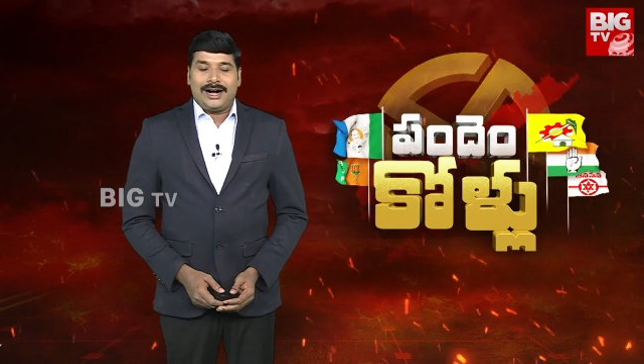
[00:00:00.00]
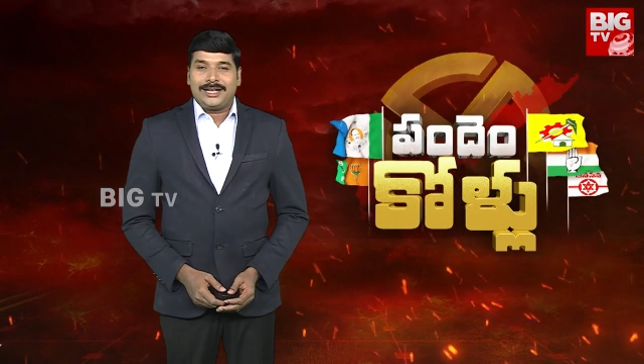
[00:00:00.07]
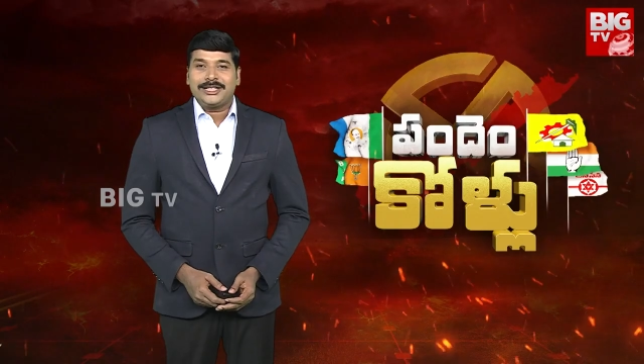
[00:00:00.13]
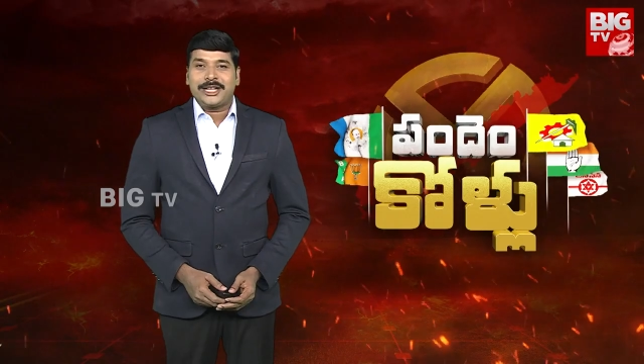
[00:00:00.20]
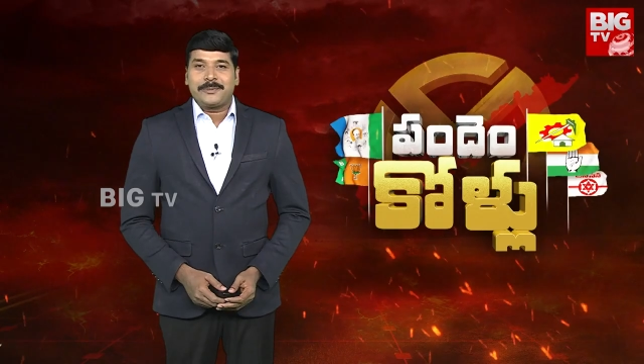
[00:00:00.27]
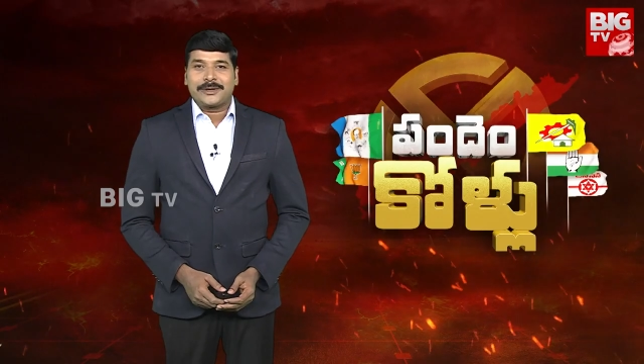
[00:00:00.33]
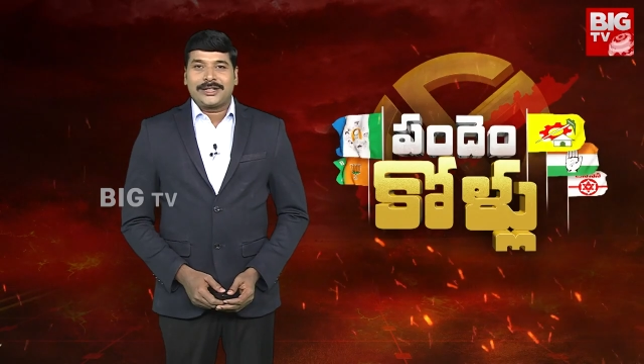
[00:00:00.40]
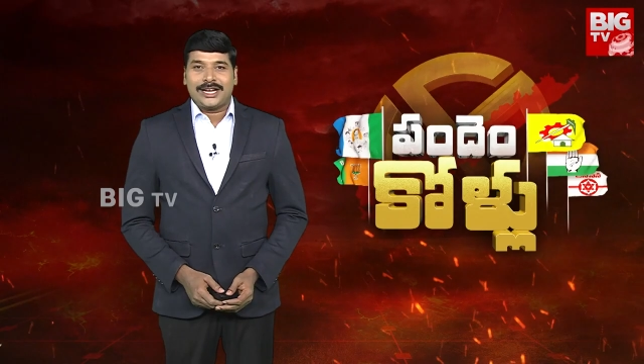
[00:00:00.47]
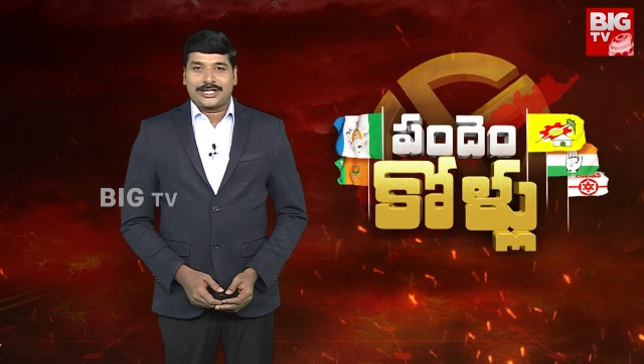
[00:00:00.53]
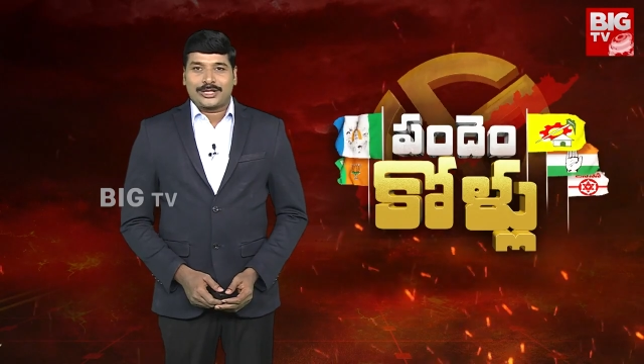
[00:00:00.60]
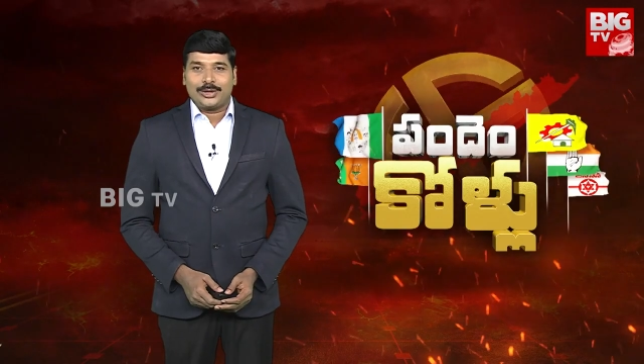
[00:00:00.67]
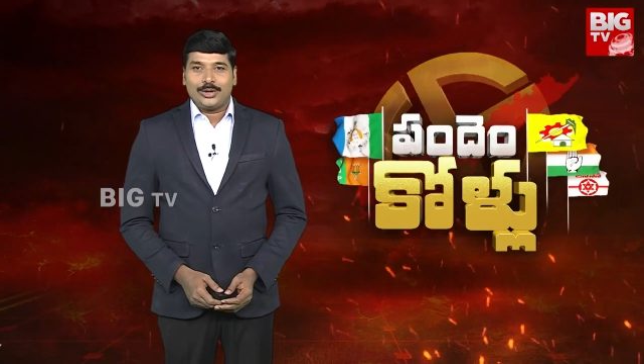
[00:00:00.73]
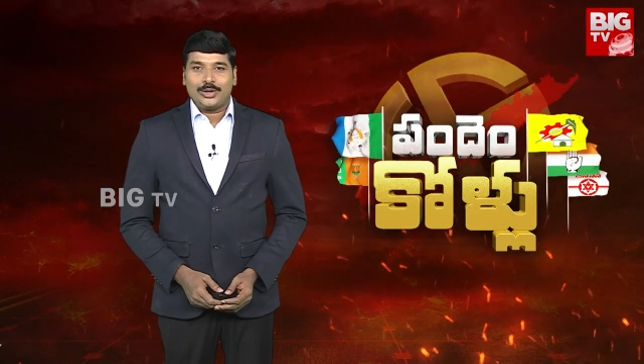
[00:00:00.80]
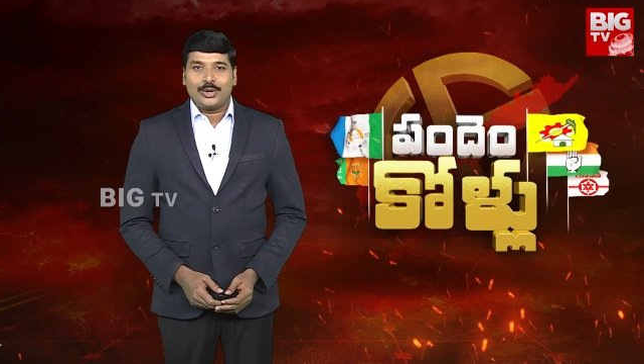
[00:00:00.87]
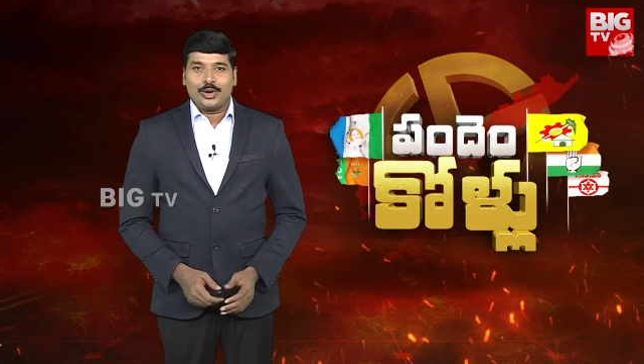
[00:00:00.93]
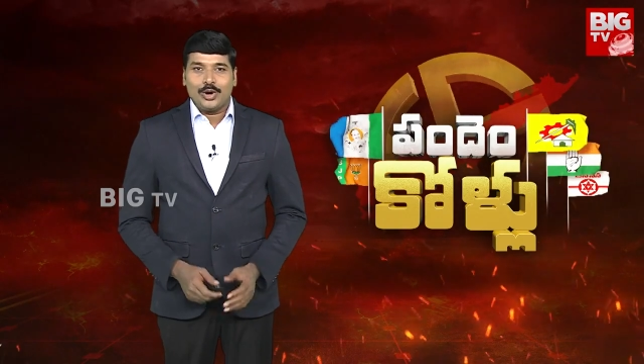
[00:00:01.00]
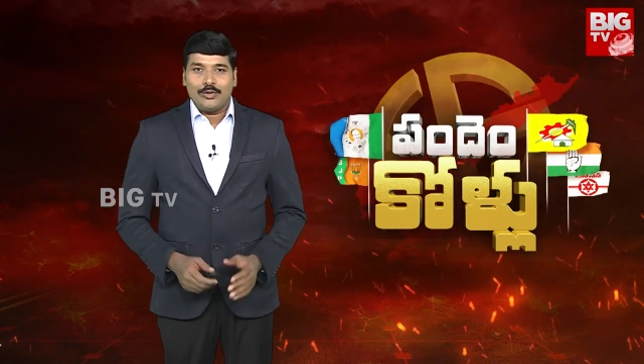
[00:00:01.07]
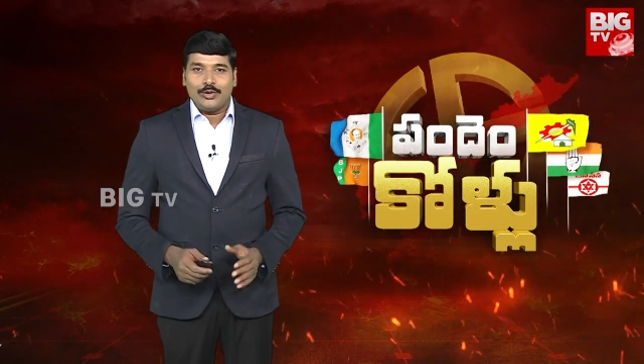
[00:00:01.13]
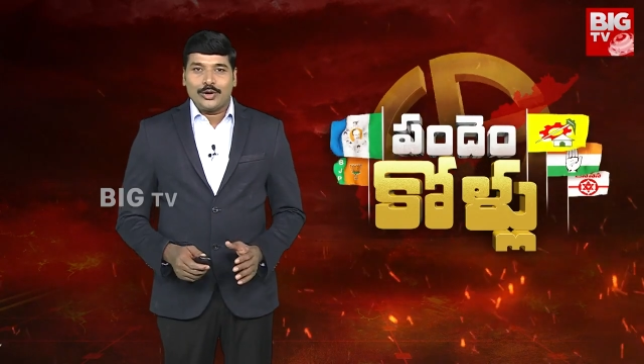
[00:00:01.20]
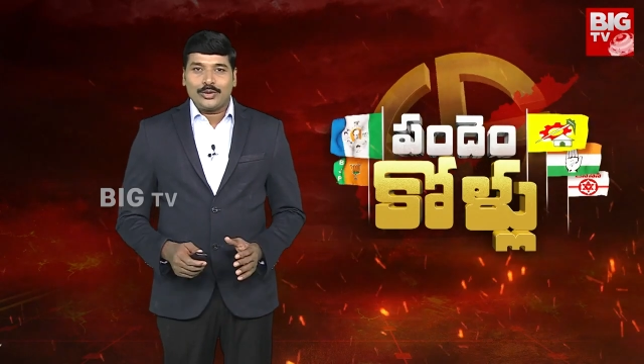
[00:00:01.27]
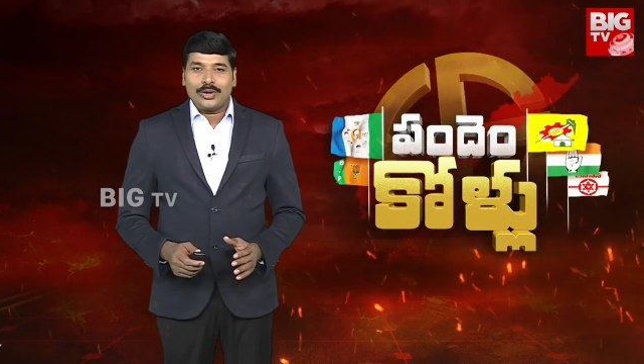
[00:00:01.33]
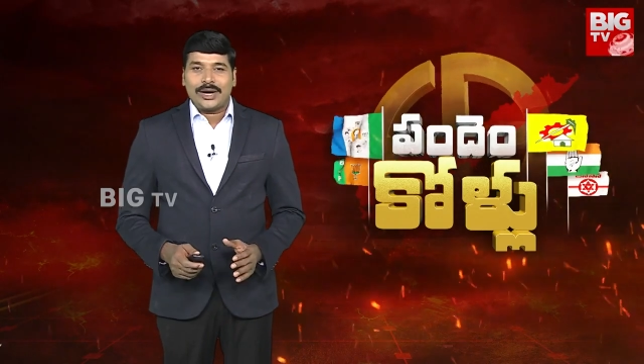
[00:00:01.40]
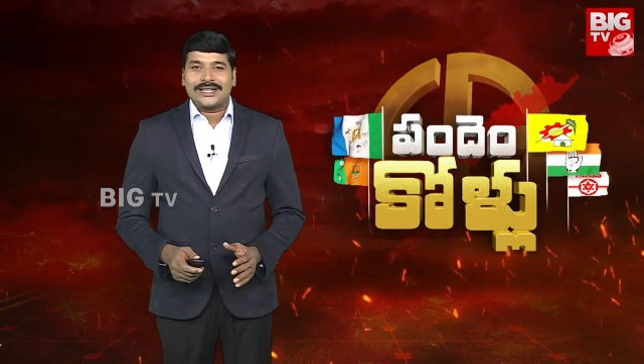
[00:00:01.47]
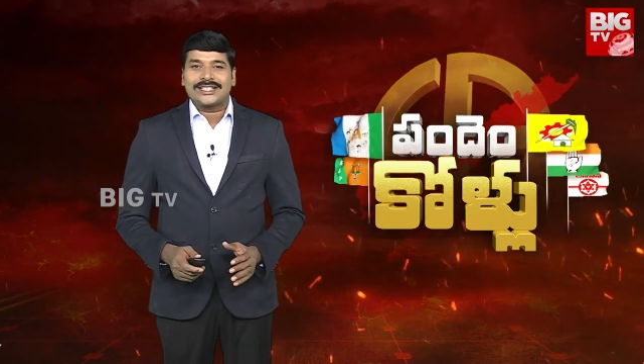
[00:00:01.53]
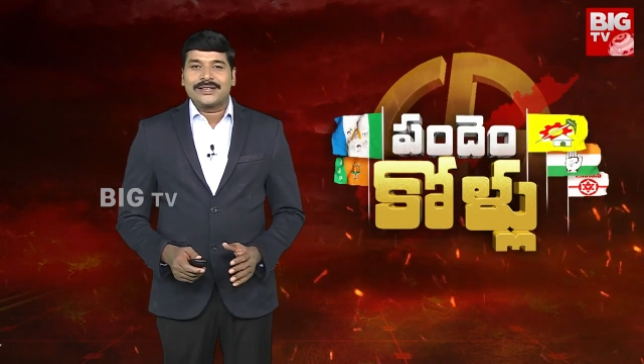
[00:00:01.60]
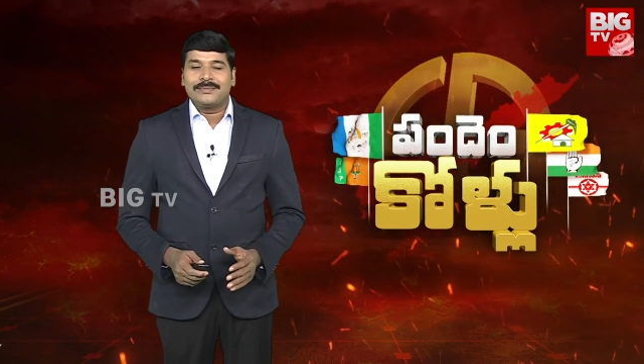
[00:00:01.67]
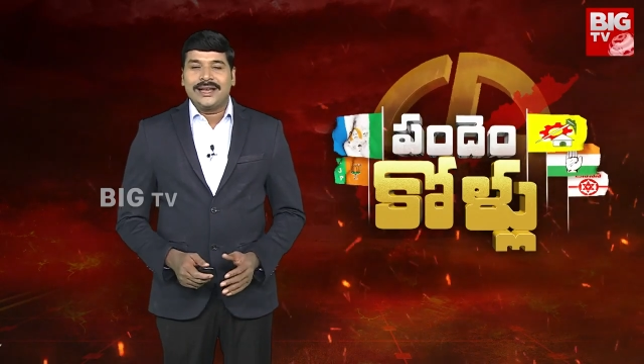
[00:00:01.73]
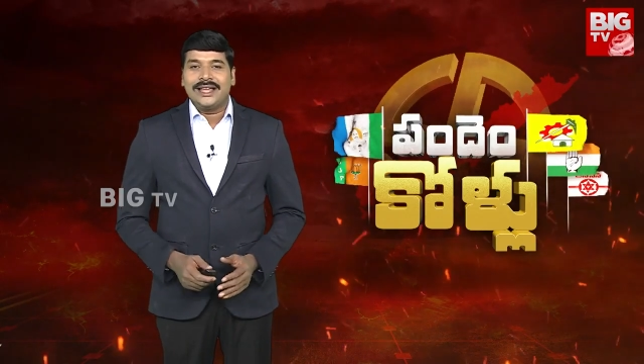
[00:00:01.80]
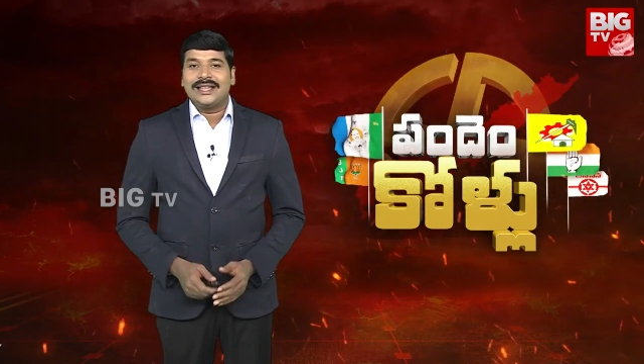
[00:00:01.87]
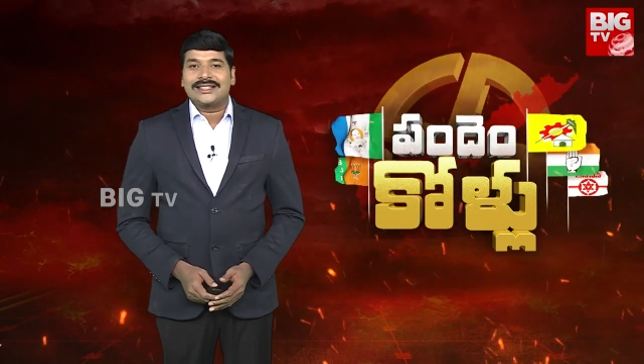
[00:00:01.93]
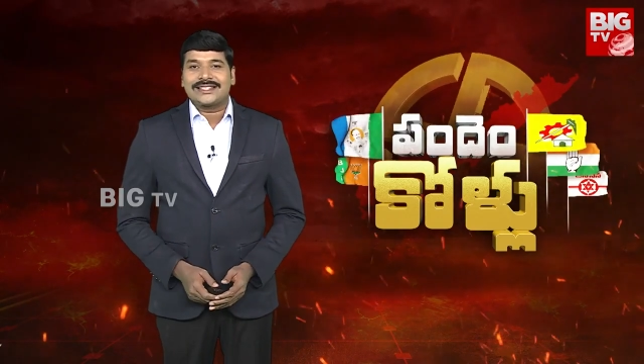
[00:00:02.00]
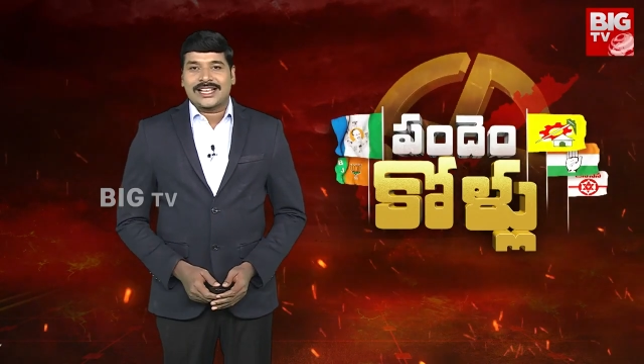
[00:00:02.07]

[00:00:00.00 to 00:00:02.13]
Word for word: ఆంధ్రప్రదేశ్లో కోవూరు అసెంబ్లీ